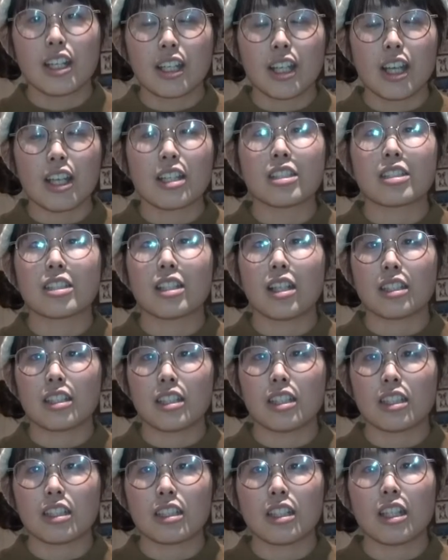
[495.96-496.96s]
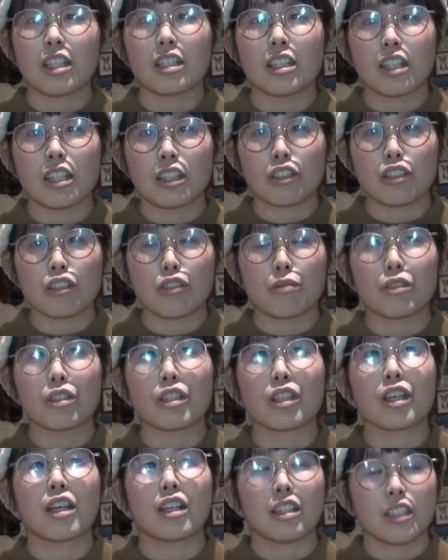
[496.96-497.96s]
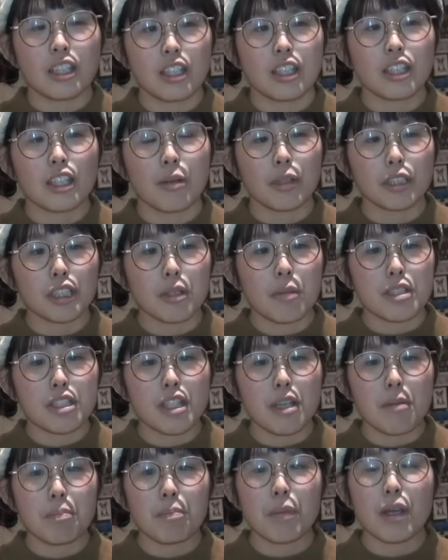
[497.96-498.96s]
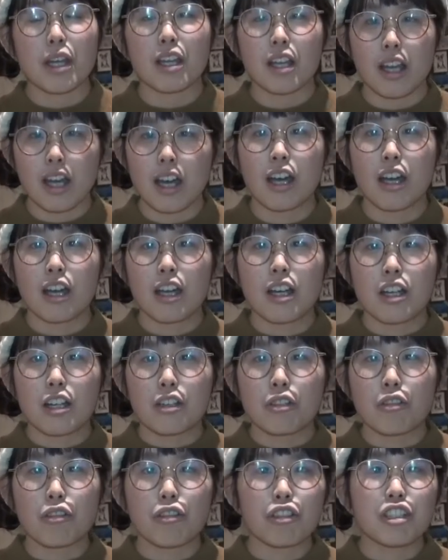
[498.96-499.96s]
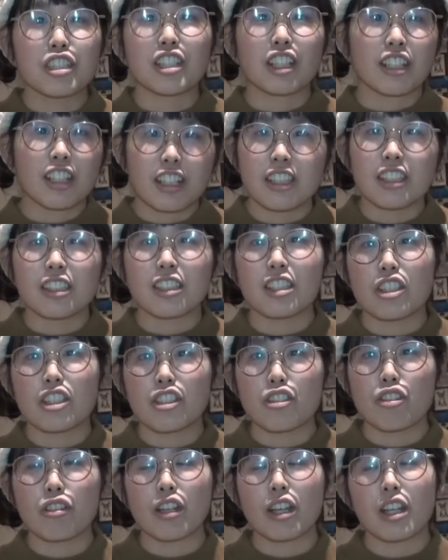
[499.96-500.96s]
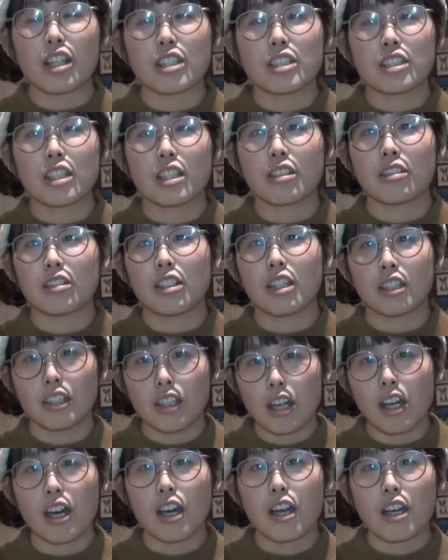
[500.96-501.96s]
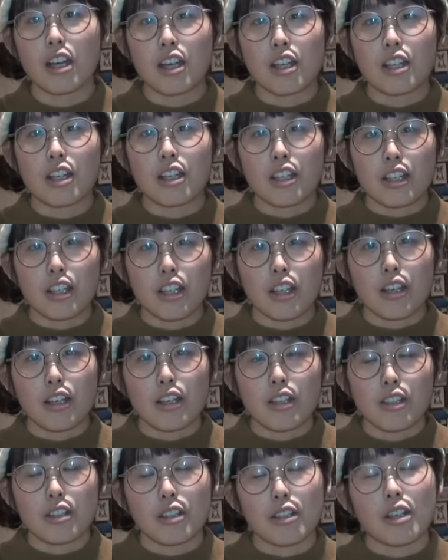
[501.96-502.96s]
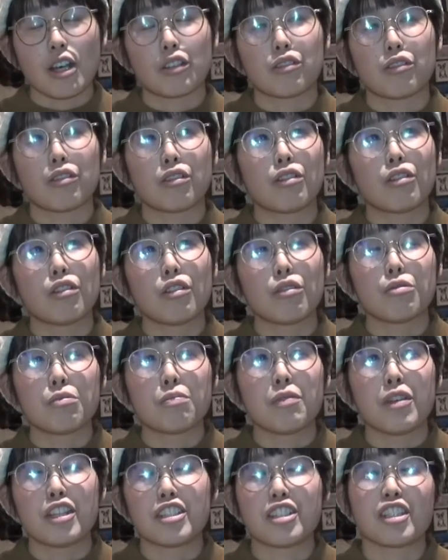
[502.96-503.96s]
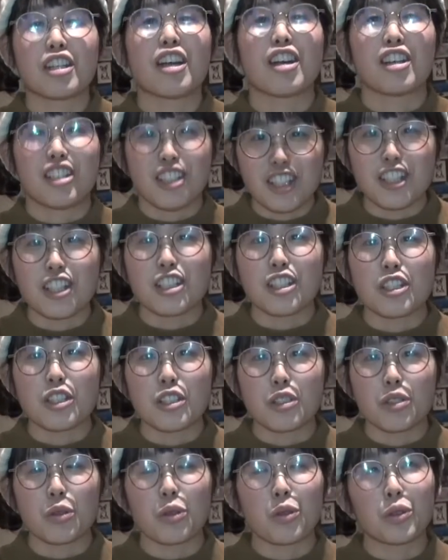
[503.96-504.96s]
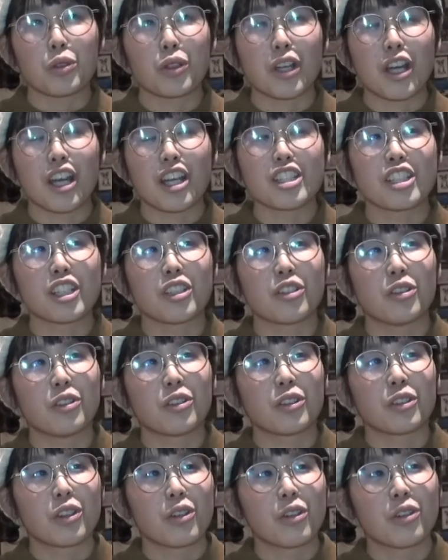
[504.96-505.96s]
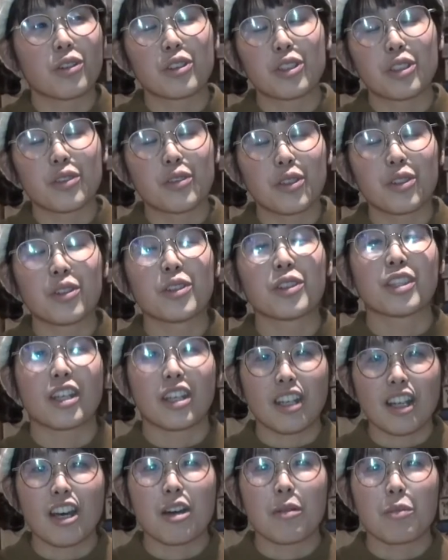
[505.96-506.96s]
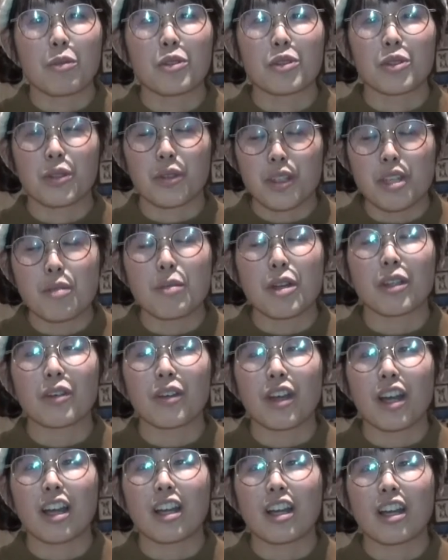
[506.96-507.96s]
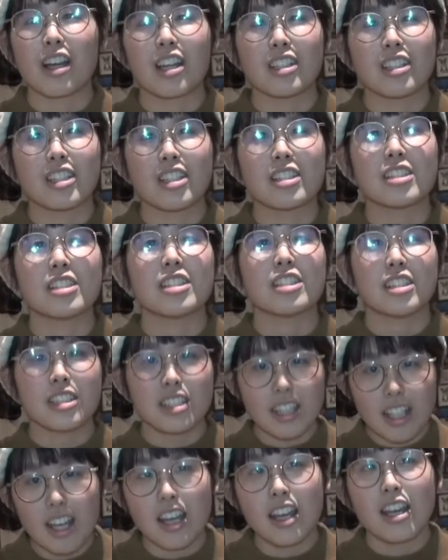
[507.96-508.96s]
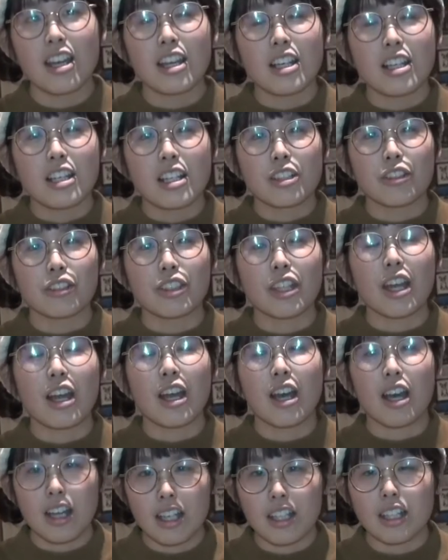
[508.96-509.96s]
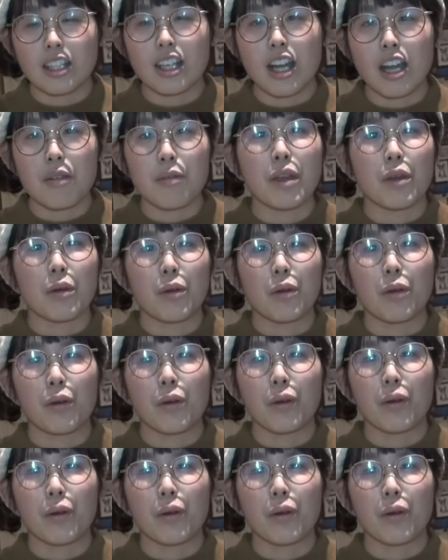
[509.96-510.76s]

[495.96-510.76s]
会社に行きたいなっていう思いがあり、たまたま先輩が「ここいいんじゃない?」って紹介してくれた、あのホームページがあり、はい、そこの会社の教訓を読んだらもうすごい今の考えに一致して4年半カフェを